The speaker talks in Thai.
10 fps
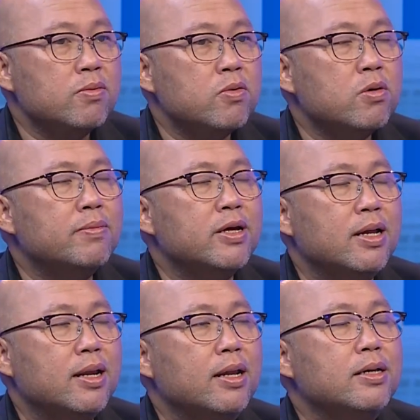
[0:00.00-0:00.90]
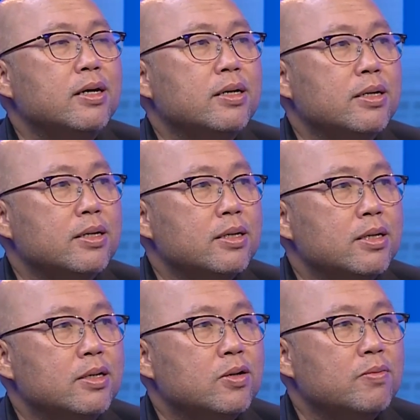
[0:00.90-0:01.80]
วบคู่กับอีกหลาย ๆ เรื่อง
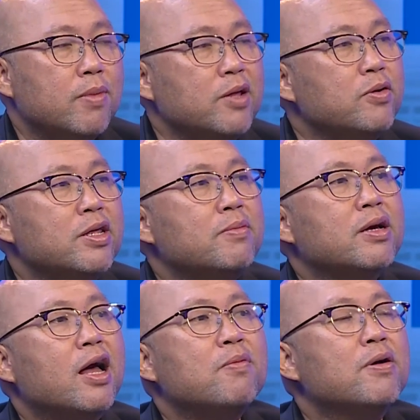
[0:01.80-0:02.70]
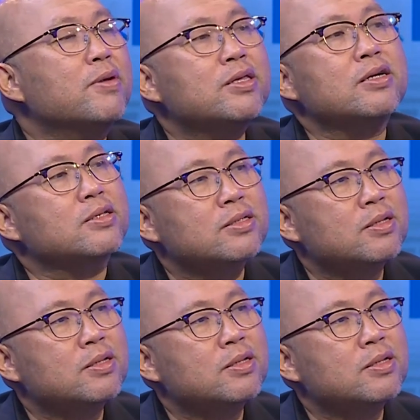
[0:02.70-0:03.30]
กฎหมายตัวนี้มันเข้าไปไม่ถึง